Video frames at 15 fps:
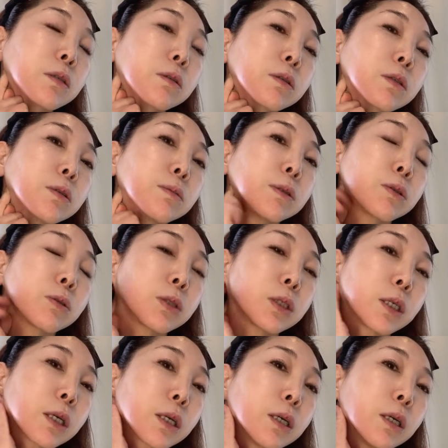首の
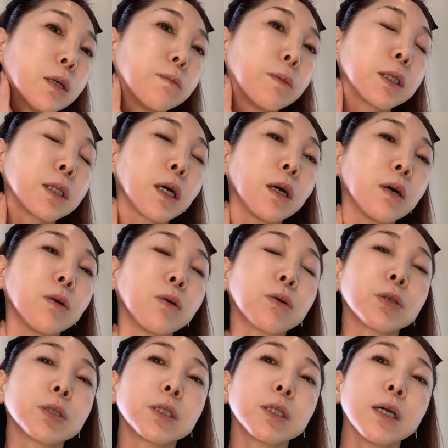下からまた下
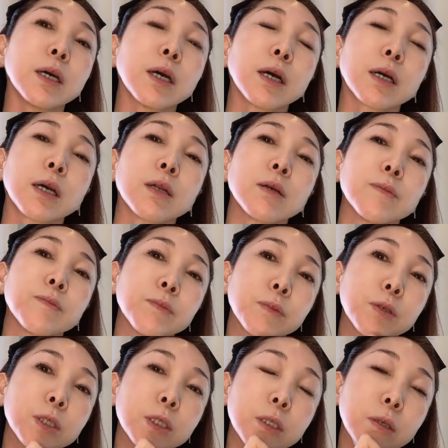ろしてあげるも
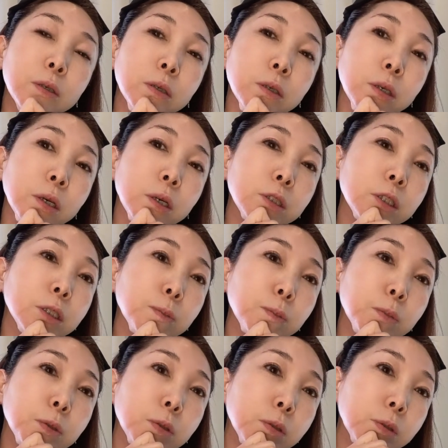う一度
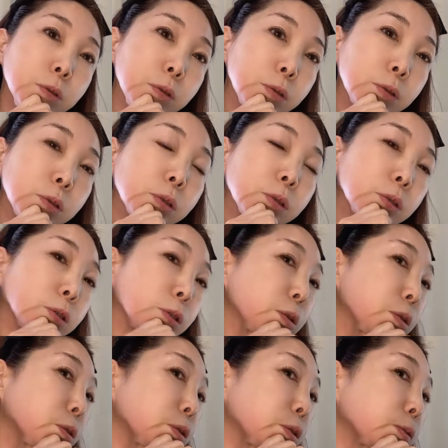ジップロックぐっ
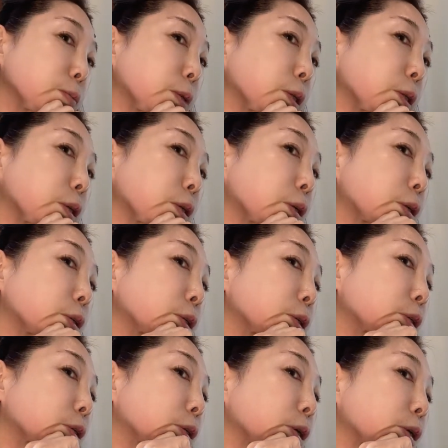とつまんだら
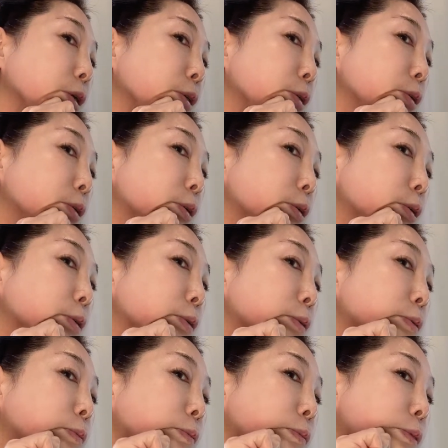しっかりと
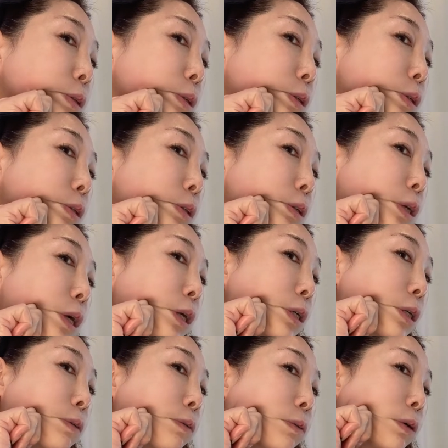
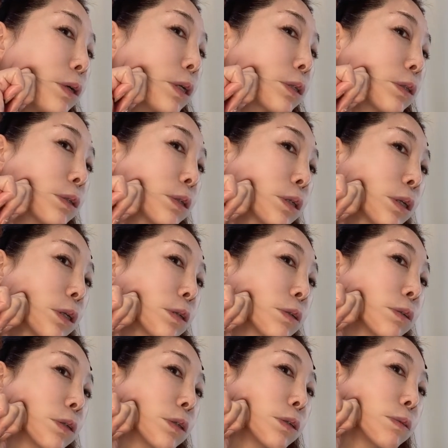鍵を外さないよ
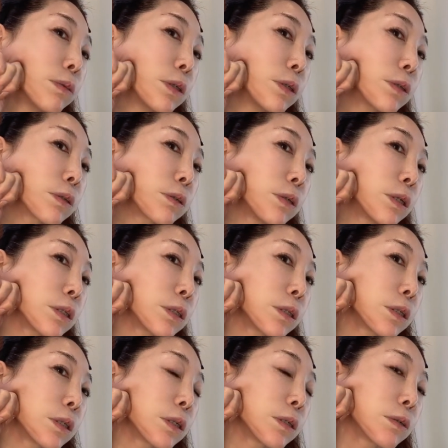うに指ロックを外
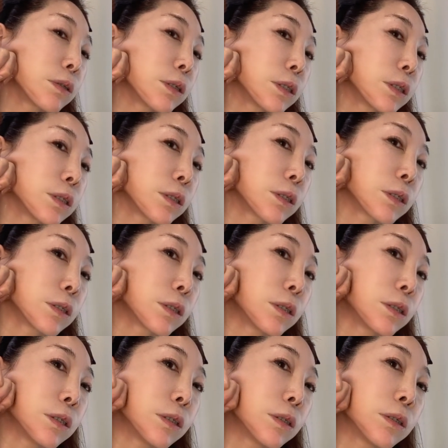さないようにしながら